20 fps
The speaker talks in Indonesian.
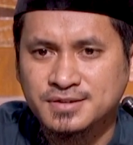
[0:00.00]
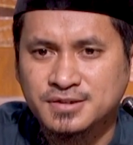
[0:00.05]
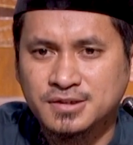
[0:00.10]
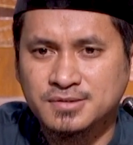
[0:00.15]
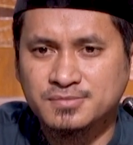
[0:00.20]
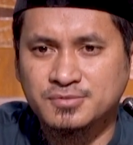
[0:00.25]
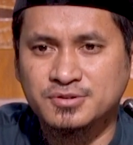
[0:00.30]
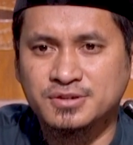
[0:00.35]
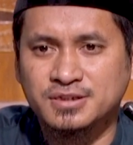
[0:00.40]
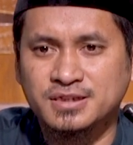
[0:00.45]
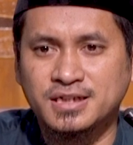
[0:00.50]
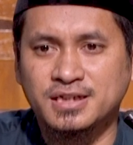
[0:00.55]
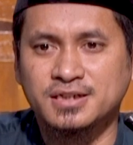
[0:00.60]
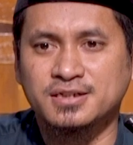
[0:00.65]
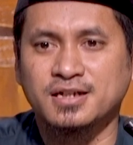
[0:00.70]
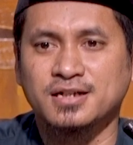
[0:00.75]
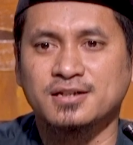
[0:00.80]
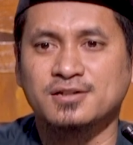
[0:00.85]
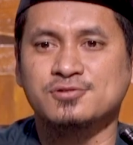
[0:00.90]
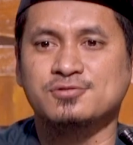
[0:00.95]
Kemudian
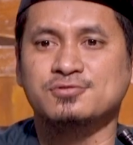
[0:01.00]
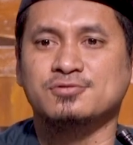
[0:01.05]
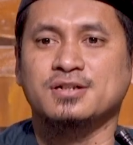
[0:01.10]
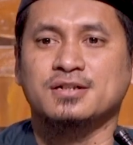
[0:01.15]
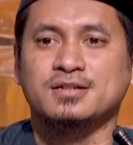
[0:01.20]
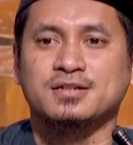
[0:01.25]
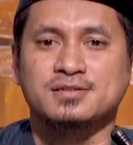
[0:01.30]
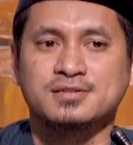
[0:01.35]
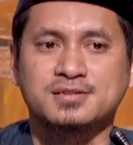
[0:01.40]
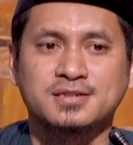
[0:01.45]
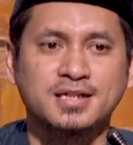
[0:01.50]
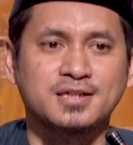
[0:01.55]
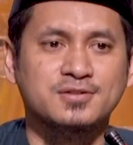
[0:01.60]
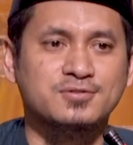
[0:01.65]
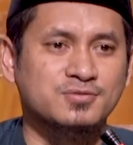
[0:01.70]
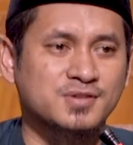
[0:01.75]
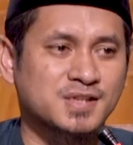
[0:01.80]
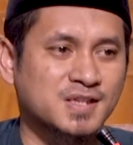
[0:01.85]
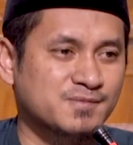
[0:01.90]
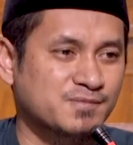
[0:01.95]
kalau sudah resik,
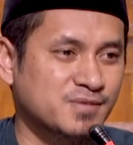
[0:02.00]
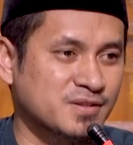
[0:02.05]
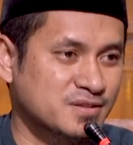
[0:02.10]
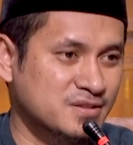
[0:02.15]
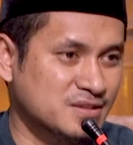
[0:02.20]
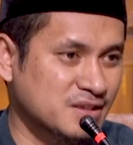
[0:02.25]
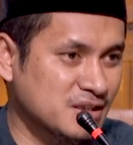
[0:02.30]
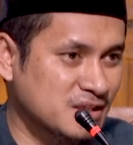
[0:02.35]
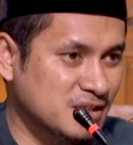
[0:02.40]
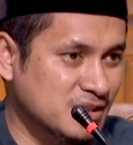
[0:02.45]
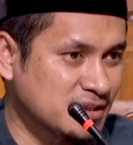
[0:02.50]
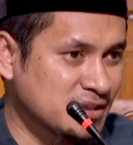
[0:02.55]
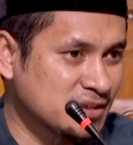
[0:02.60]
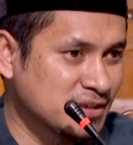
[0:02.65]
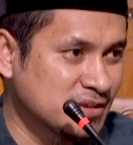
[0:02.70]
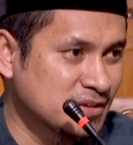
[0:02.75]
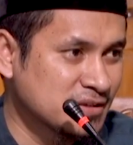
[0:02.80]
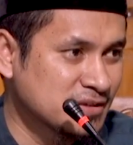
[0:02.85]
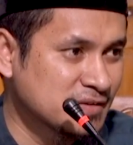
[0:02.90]
sudah bersih,